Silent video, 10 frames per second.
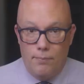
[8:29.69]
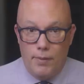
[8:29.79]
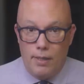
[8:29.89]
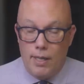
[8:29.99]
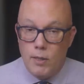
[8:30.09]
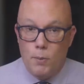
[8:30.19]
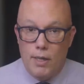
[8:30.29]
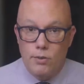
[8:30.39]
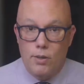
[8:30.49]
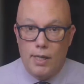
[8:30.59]
y es
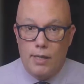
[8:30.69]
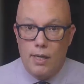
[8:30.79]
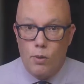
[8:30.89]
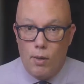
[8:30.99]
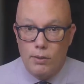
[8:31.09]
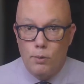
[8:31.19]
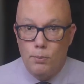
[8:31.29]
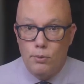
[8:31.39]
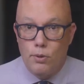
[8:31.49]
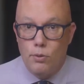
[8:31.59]
por eso que en la
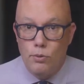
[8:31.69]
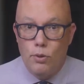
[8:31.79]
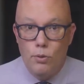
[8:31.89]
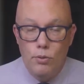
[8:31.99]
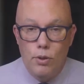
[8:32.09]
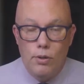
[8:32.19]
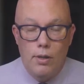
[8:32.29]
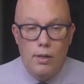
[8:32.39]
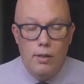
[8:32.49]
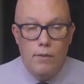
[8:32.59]
4.11
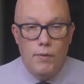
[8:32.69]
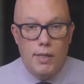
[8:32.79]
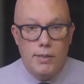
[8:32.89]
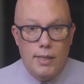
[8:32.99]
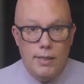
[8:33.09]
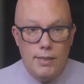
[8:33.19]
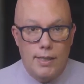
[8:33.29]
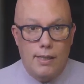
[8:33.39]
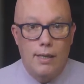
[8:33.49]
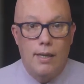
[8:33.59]
Wittgenstein
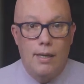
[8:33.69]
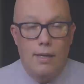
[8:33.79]
dice